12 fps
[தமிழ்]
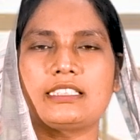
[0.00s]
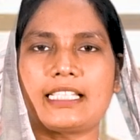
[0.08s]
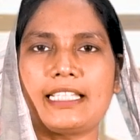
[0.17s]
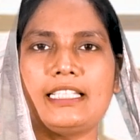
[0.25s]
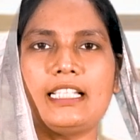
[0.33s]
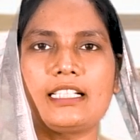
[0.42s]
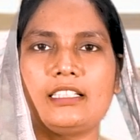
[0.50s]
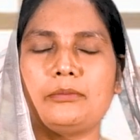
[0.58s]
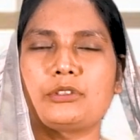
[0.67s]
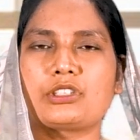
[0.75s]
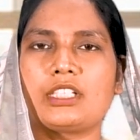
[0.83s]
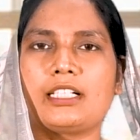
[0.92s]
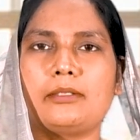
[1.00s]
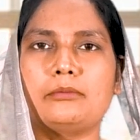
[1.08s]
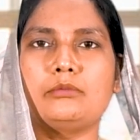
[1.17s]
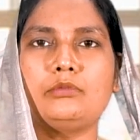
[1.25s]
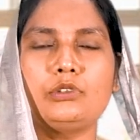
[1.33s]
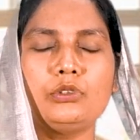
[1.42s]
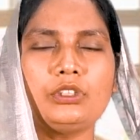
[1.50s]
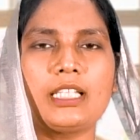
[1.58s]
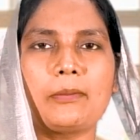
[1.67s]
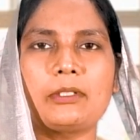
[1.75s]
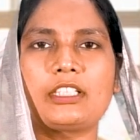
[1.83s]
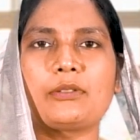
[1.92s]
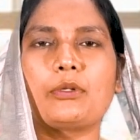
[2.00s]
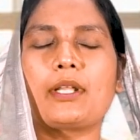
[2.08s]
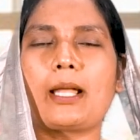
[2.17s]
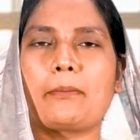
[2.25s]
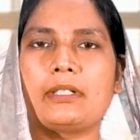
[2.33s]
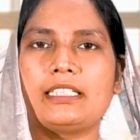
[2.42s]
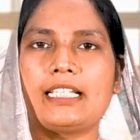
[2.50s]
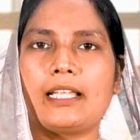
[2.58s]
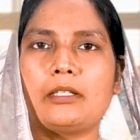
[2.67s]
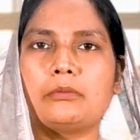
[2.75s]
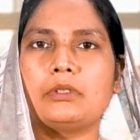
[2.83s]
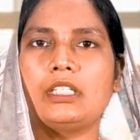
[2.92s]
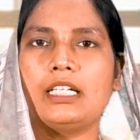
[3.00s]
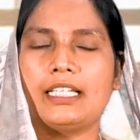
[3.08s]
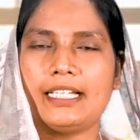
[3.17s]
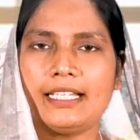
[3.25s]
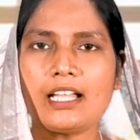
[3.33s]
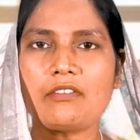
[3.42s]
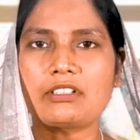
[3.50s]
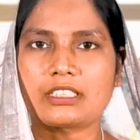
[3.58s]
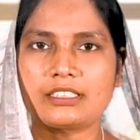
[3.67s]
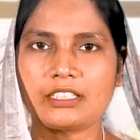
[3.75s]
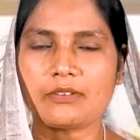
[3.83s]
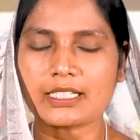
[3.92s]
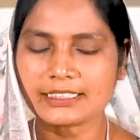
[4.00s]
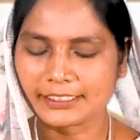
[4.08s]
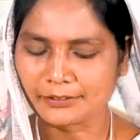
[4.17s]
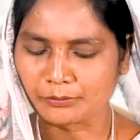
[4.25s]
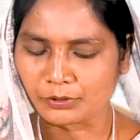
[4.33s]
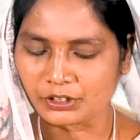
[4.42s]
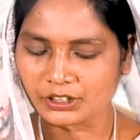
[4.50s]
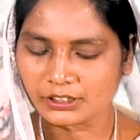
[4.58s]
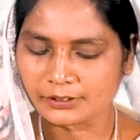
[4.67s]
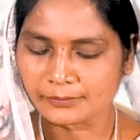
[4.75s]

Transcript: சங்கீதங்களின் புஸ்தகம் நூற்றி இருபத்தி ஓராம் அதிகாரம் ரெண்டாம் வசனத்தை வாசிக்கும் பொழுது